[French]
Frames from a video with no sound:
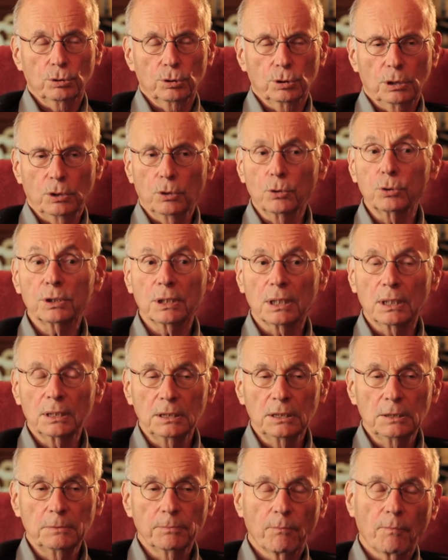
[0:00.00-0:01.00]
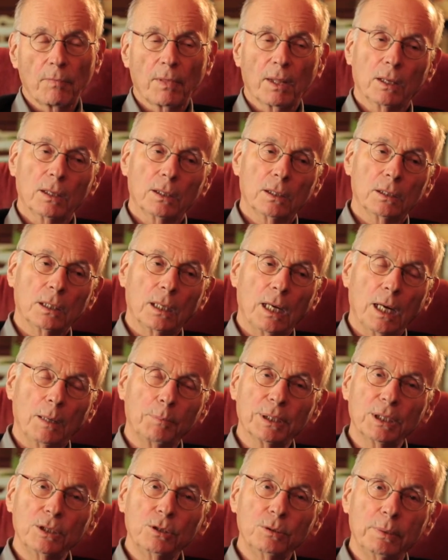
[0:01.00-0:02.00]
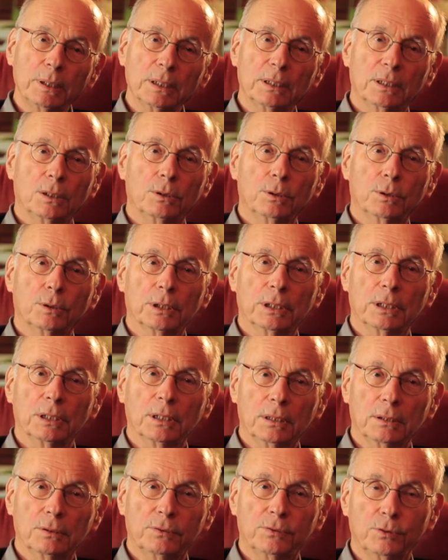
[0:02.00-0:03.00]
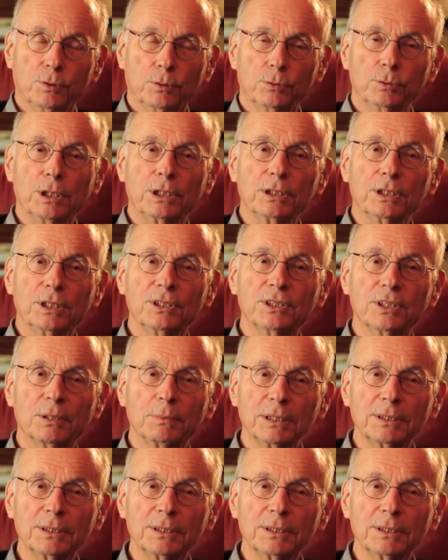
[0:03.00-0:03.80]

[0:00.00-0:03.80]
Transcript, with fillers: et d'autres, et l'Australie, après le baccalauréat, font une année